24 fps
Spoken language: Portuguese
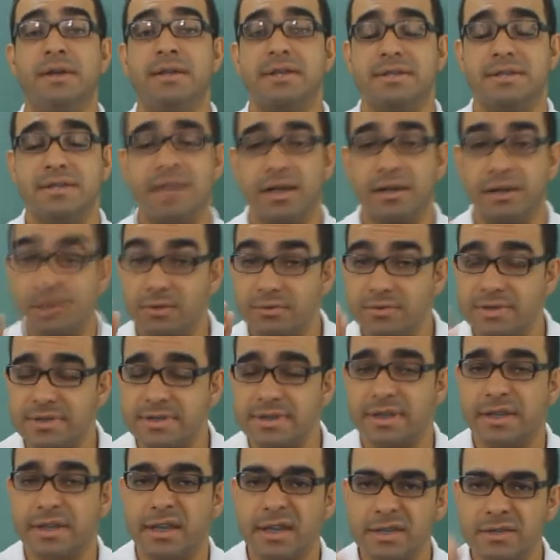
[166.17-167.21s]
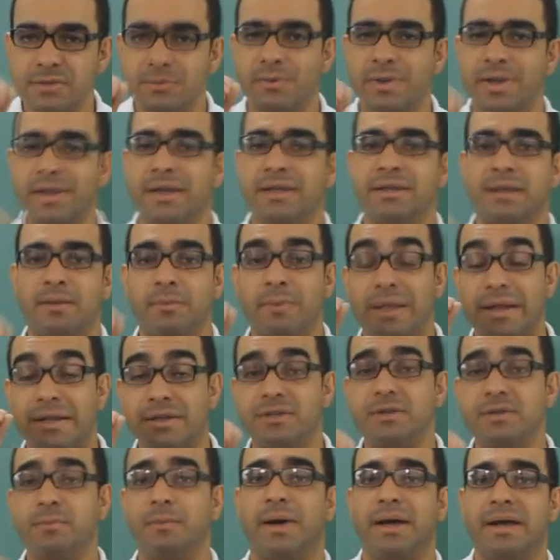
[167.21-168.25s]
certo? Não se esqueça, o Enem trabalha
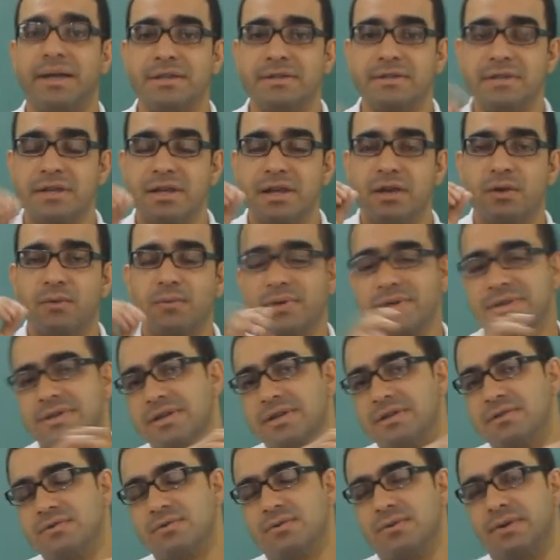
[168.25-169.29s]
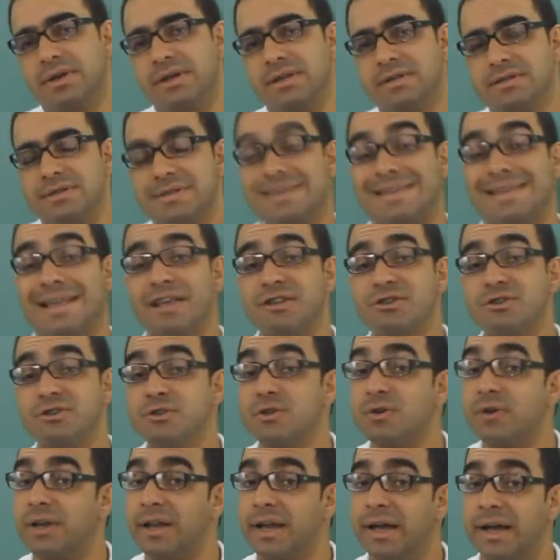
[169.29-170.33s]
demais com as questões
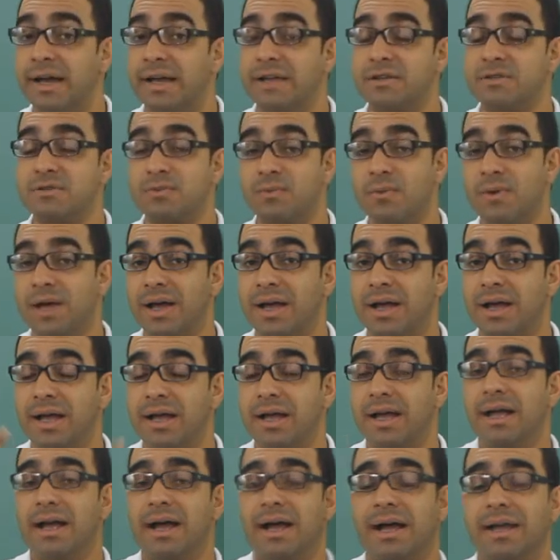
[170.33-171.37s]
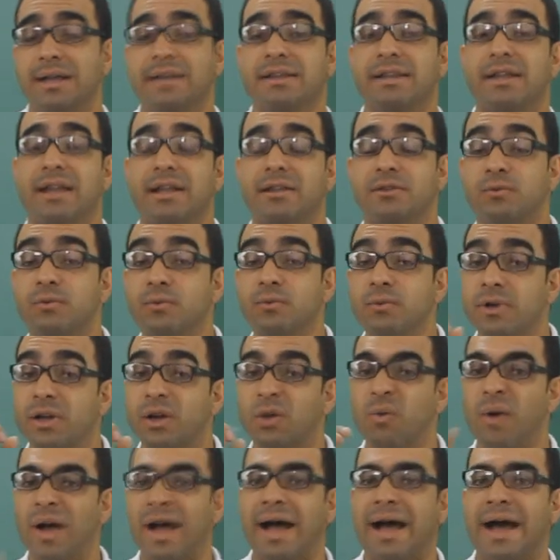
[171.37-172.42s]
nacionais, com a, a, literatura,
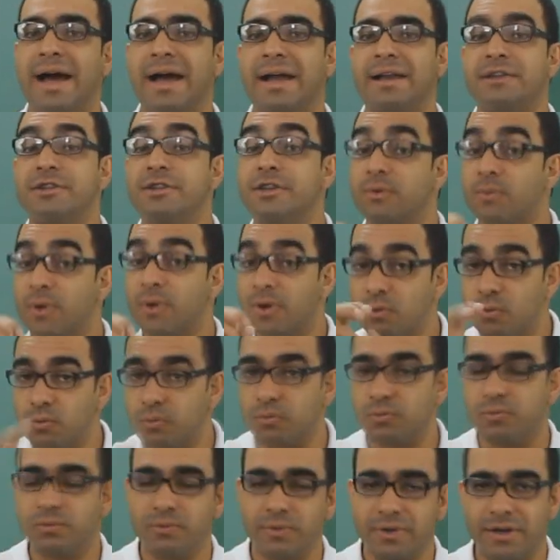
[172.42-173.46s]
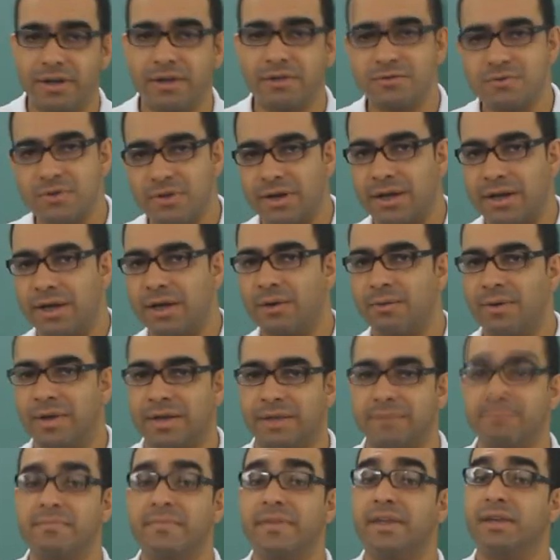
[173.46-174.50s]
com a arte, com a cultura nacional
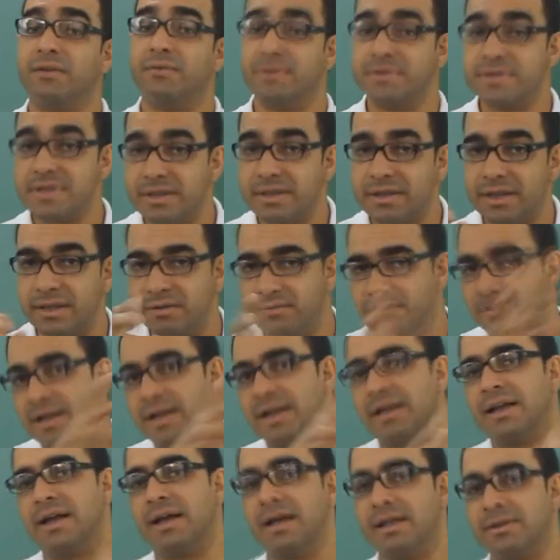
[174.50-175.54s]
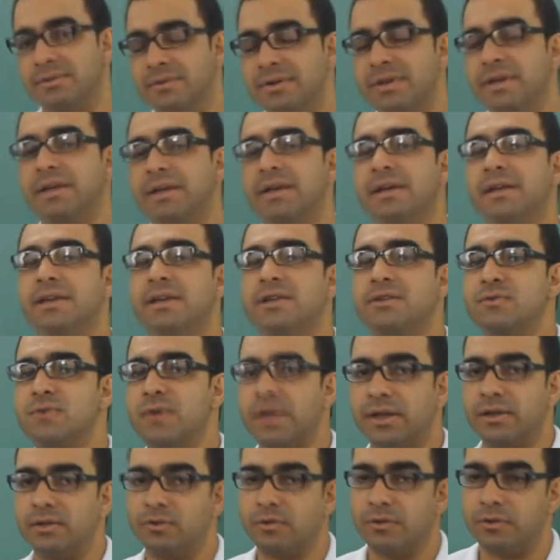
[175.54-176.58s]
aí. E você tem que ficar ligado nisso
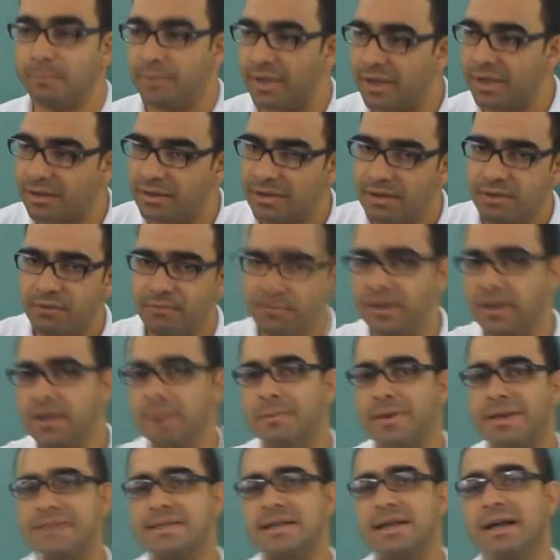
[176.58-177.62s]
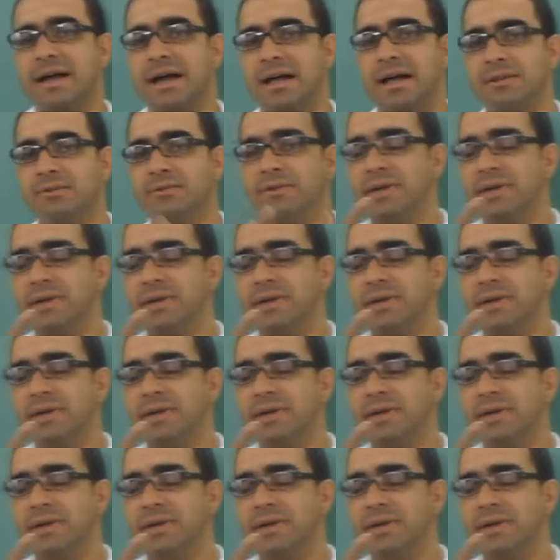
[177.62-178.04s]
aí, tudo bem? Fique mais ligado,